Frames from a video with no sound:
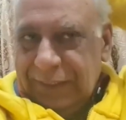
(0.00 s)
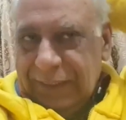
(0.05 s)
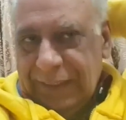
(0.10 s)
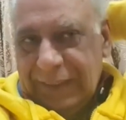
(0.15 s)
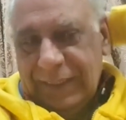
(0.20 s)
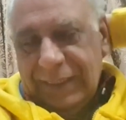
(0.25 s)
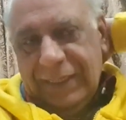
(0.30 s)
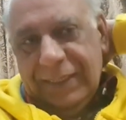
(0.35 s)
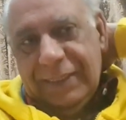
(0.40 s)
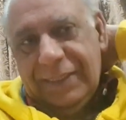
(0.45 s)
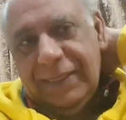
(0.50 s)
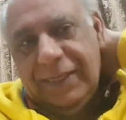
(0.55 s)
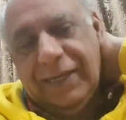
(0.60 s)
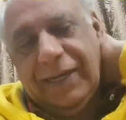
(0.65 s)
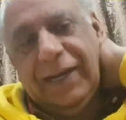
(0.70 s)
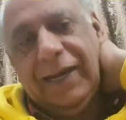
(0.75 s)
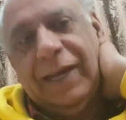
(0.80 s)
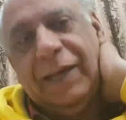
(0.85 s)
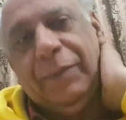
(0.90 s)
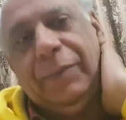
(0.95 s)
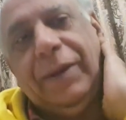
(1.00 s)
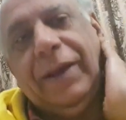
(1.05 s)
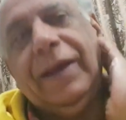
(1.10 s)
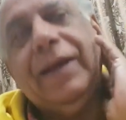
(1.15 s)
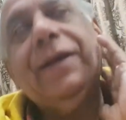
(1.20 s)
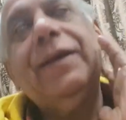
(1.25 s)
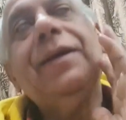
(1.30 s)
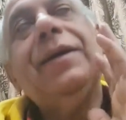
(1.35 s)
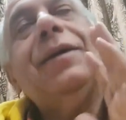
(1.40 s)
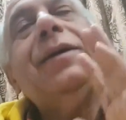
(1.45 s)
स्क्रीन से गायब है
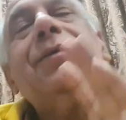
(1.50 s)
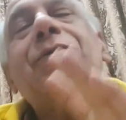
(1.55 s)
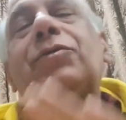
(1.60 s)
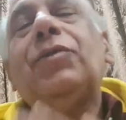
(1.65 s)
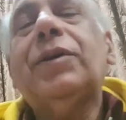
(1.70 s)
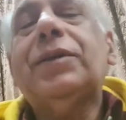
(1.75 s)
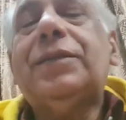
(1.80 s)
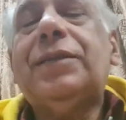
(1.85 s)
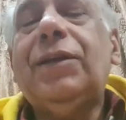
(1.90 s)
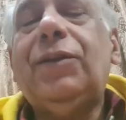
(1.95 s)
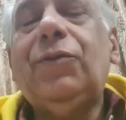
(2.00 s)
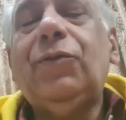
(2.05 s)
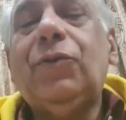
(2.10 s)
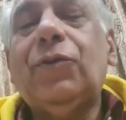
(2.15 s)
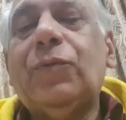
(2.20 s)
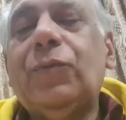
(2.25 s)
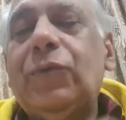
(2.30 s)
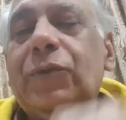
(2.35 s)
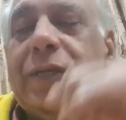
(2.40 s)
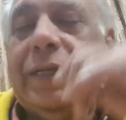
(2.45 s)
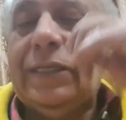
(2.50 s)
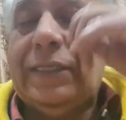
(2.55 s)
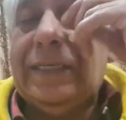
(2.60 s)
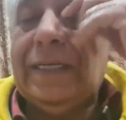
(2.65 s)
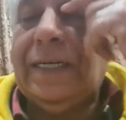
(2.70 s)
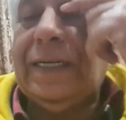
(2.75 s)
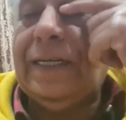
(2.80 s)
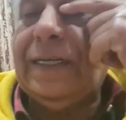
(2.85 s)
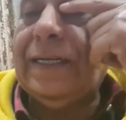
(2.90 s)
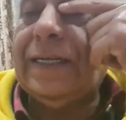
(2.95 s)
तो अक्सर लोग मुझे
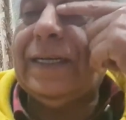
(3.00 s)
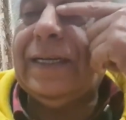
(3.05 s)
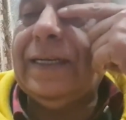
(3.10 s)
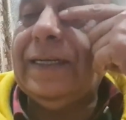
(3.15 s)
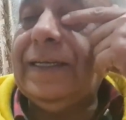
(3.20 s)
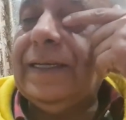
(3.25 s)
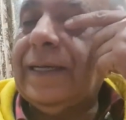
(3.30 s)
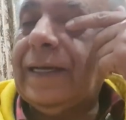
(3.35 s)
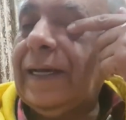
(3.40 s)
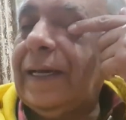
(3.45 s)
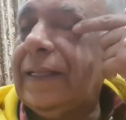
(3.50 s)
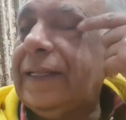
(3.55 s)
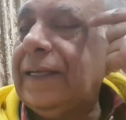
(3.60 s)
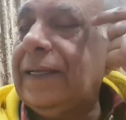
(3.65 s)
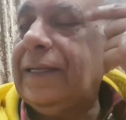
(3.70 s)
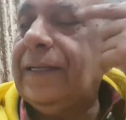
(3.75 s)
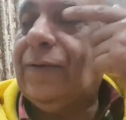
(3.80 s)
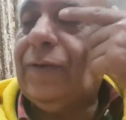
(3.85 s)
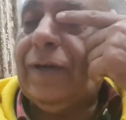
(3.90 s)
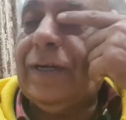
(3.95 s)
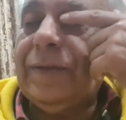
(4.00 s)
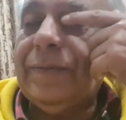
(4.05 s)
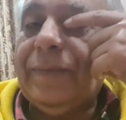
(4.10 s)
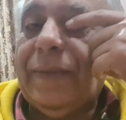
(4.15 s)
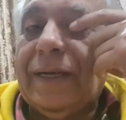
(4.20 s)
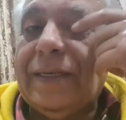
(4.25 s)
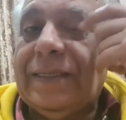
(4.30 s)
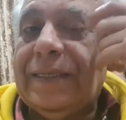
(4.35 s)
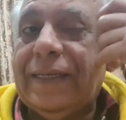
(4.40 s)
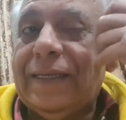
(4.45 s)
छेड़ने के लिए कहते हैं जी थोड़ी
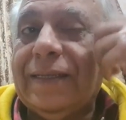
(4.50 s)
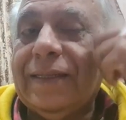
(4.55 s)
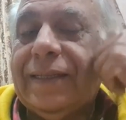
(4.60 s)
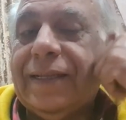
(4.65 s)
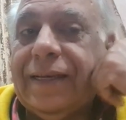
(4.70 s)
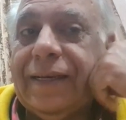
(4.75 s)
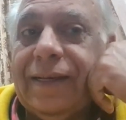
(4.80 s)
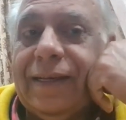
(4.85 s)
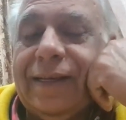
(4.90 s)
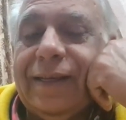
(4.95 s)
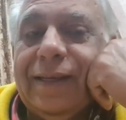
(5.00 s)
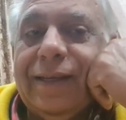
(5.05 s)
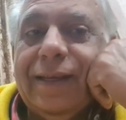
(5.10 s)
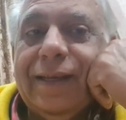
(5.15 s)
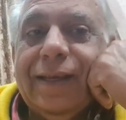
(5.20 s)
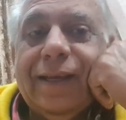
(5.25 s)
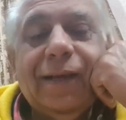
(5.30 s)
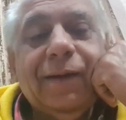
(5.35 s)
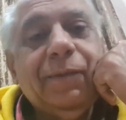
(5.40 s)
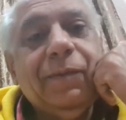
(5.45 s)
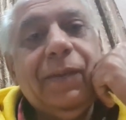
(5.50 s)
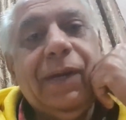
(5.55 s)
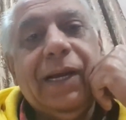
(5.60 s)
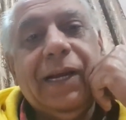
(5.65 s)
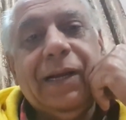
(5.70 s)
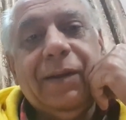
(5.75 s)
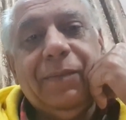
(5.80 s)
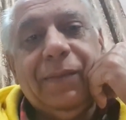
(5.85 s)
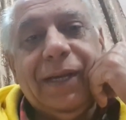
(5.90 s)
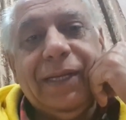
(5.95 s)
मासी कितने गई मैं
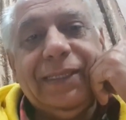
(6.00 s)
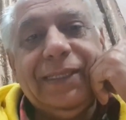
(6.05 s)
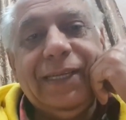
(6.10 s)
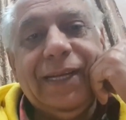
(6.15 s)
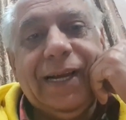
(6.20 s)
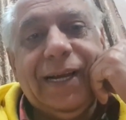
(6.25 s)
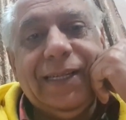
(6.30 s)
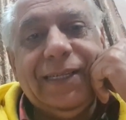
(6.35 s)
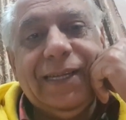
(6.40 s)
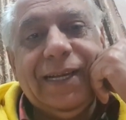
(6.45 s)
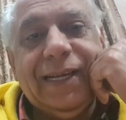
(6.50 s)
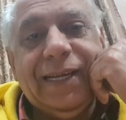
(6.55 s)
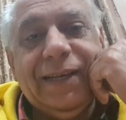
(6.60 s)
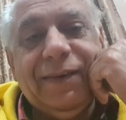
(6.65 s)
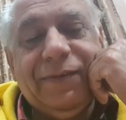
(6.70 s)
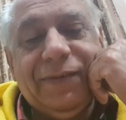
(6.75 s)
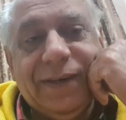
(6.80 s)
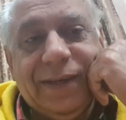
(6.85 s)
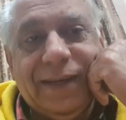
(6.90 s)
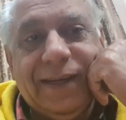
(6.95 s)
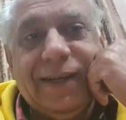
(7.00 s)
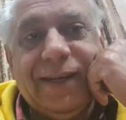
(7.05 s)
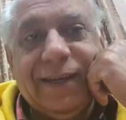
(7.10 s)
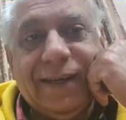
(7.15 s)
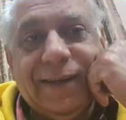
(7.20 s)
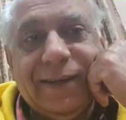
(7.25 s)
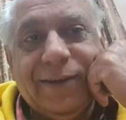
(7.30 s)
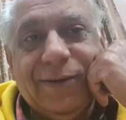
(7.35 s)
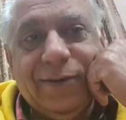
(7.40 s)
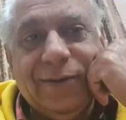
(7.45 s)
आखिर मासी आ जाएगी फिक्र ना
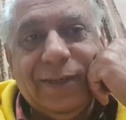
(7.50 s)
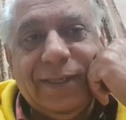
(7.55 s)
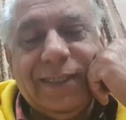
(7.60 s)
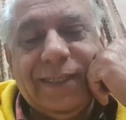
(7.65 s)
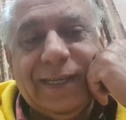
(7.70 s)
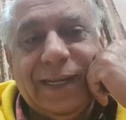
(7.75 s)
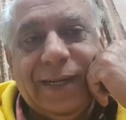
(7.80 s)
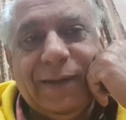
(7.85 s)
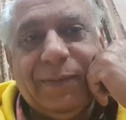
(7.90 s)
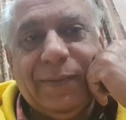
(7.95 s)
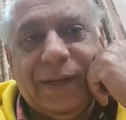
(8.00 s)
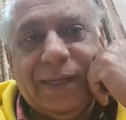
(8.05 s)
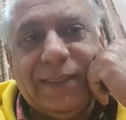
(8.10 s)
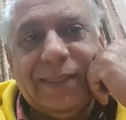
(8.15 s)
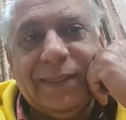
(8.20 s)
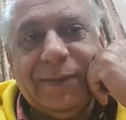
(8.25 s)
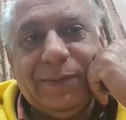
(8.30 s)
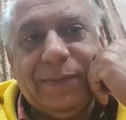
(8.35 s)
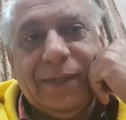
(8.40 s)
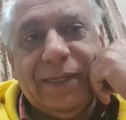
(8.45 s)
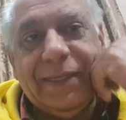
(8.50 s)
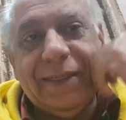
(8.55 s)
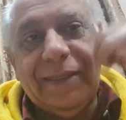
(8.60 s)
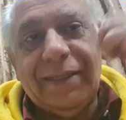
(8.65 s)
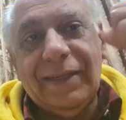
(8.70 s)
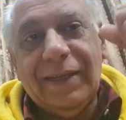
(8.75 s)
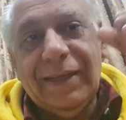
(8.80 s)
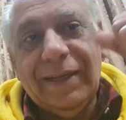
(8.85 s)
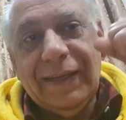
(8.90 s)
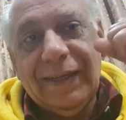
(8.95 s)
करो इन मासी बड़ी
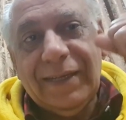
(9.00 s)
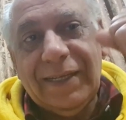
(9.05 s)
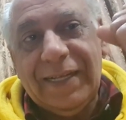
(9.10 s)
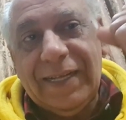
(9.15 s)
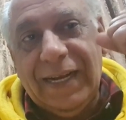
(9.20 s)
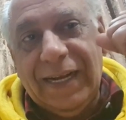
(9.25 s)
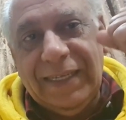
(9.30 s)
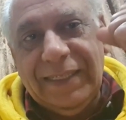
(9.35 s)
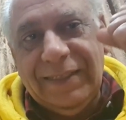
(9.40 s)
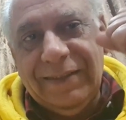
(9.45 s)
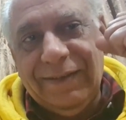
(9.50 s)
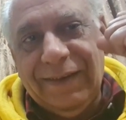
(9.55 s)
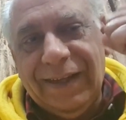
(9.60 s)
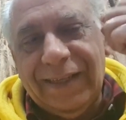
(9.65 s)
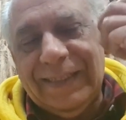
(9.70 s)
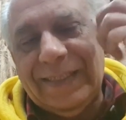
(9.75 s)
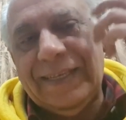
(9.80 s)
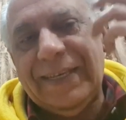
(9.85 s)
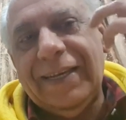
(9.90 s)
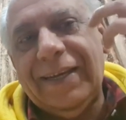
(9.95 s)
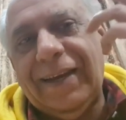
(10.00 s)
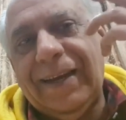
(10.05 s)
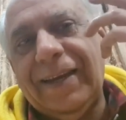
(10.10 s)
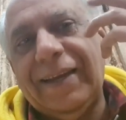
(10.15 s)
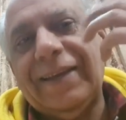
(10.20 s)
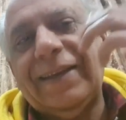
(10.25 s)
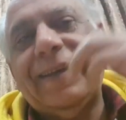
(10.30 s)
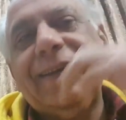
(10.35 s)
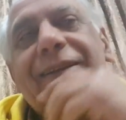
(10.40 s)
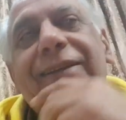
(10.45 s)
गज वज के
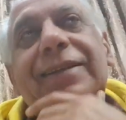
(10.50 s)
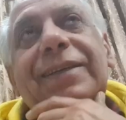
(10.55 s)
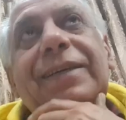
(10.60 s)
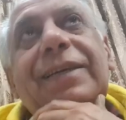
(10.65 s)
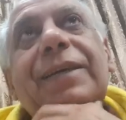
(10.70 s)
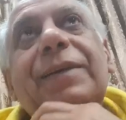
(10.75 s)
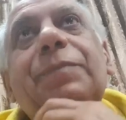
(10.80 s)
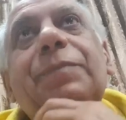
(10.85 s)
आएगी ठीक